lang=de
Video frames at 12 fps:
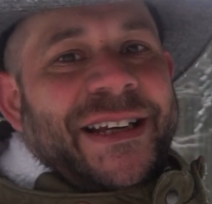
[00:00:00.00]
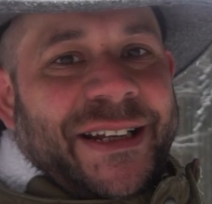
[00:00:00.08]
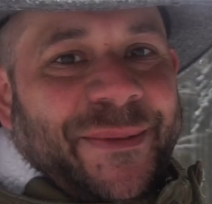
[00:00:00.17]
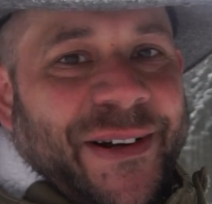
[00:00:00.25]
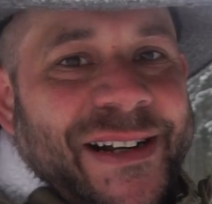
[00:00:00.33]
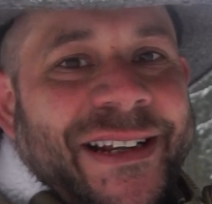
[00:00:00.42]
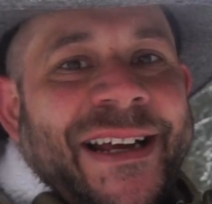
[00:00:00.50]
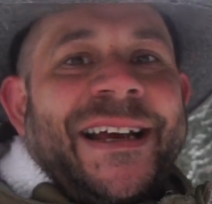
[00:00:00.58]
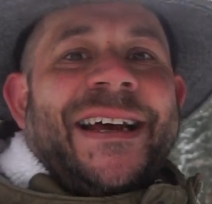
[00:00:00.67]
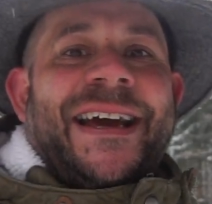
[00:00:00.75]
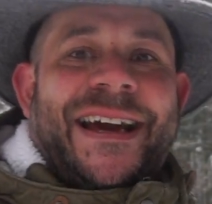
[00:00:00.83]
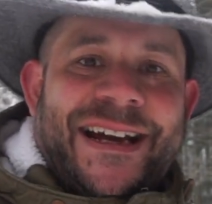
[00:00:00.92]
in dem Wald
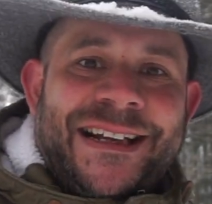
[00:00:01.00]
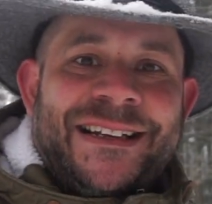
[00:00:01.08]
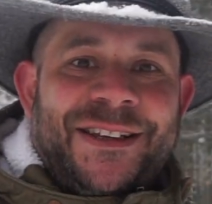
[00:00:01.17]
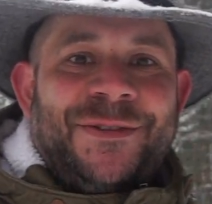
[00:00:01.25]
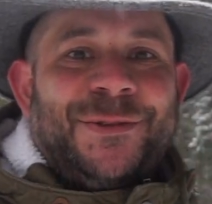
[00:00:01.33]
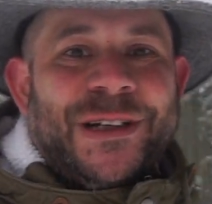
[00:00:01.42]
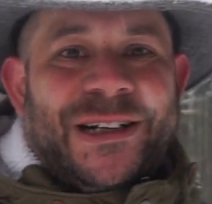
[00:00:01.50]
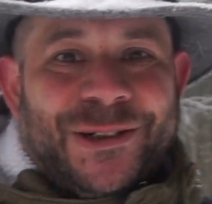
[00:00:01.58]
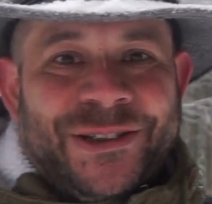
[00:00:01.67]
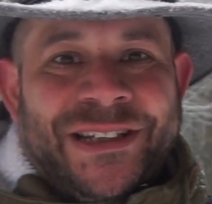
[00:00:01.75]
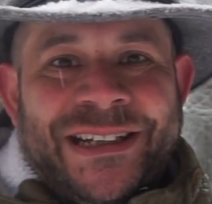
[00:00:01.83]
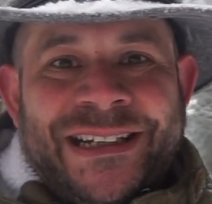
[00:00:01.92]
relativ gut
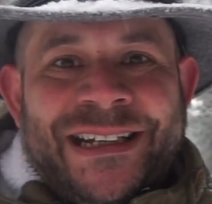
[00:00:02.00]
aus,